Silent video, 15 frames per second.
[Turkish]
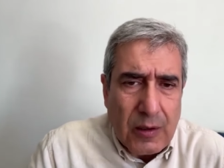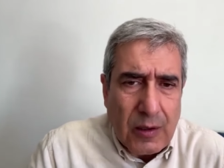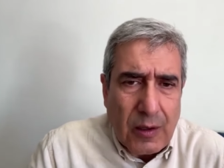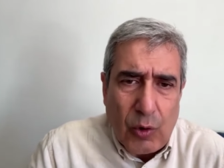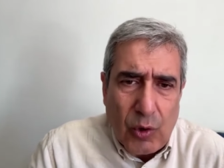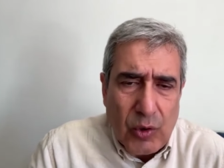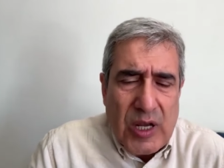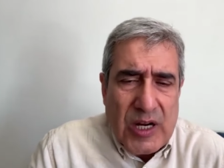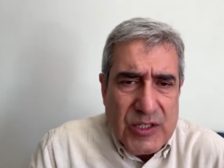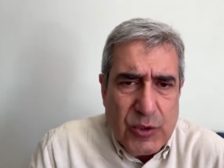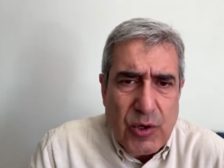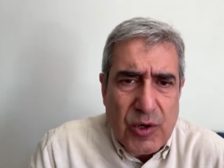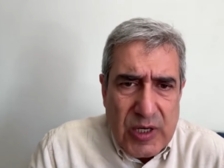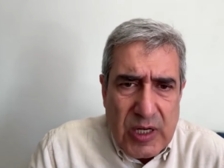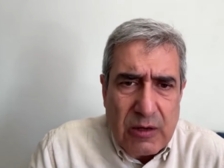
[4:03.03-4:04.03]
e, onlarca
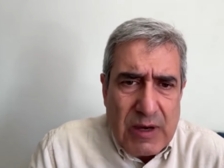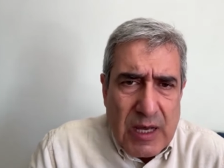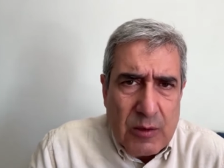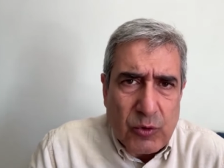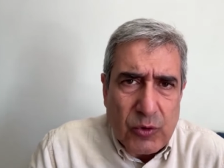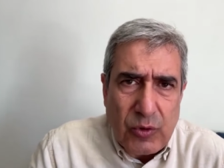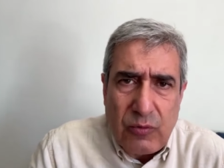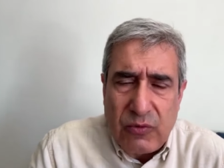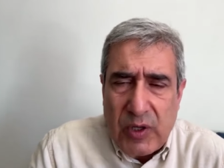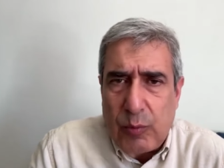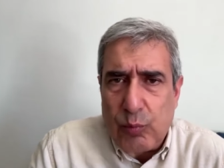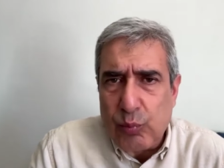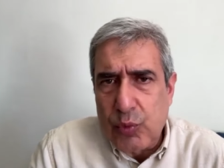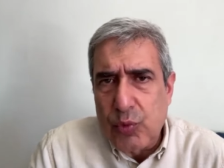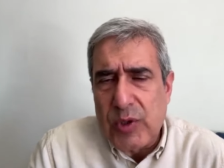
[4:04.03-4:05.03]
örneği var bunun
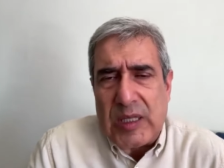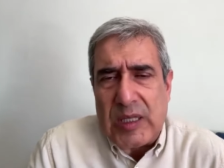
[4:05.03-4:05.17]
ve bu